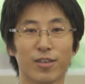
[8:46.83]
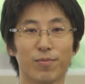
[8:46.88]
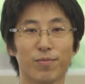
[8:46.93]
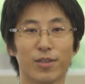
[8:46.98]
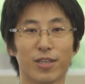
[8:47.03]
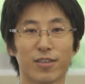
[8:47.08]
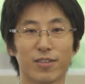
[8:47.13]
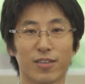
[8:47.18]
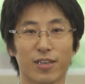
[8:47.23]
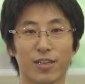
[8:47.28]

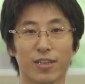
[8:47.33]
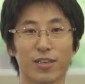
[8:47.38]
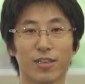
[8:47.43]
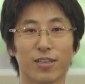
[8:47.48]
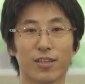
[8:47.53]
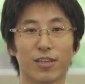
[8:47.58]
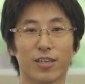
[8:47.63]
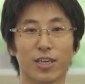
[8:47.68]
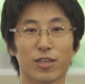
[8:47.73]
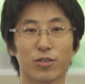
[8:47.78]
皆さん
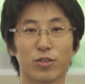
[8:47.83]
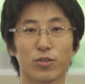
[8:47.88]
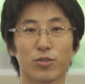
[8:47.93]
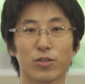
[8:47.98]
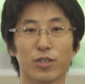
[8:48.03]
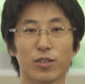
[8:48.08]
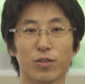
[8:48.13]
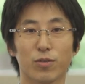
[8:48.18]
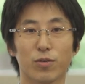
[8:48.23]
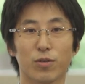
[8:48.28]
学
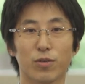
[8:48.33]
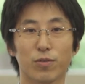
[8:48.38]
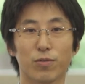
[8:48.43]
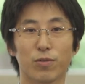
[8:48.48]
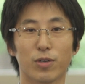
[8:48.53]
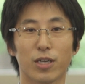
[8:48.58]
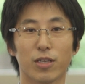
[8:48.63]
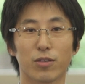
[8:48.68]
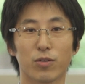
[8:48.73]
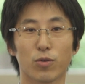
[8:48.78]
習院の
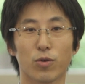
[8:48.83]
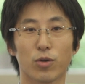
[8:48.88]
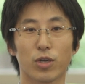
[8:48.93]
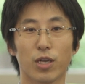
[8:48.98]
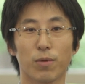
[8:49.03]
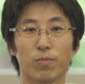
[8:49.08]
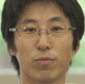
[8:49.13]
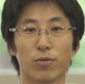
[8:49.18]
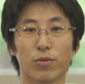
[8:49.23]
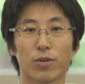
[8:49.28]
フランス語
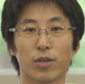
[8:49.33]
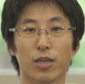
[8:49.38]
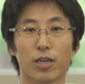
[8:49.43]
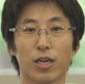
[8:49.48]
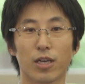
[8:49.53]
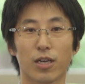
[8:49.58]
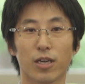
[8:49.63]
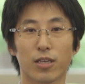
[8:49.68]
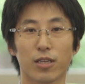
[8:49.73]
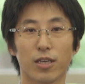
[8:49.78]
圏文化
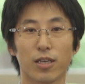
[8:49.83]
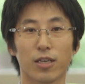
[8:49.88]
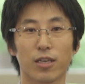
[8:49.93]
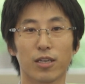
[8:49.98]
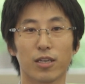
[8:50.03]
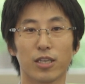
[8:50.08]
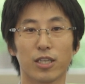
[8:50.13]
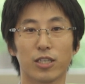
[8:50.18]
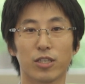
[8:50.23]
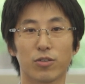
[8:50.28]
学科で
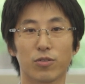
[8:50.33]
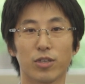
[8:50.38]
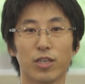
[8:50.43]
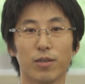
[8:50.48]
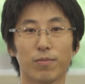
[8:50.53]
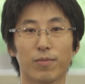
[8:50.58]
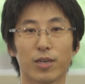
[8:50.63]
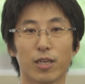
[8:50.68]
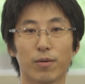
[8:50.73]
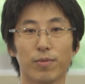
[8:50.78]
一緒
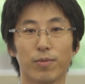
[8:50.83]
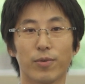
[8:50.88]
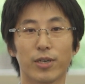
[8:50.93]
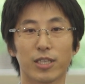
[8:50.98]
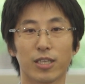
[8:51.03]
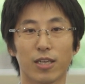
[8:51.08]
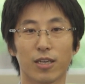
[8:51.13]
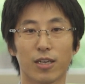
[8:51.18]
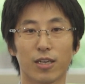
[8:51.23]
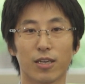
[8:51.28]
に学び
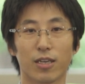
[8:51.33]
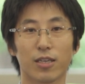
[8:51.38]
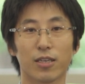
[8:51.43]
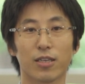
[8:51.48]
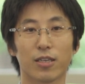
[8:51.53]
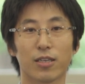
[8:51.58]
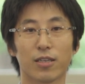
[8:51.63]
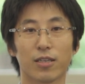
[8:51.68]
ませんか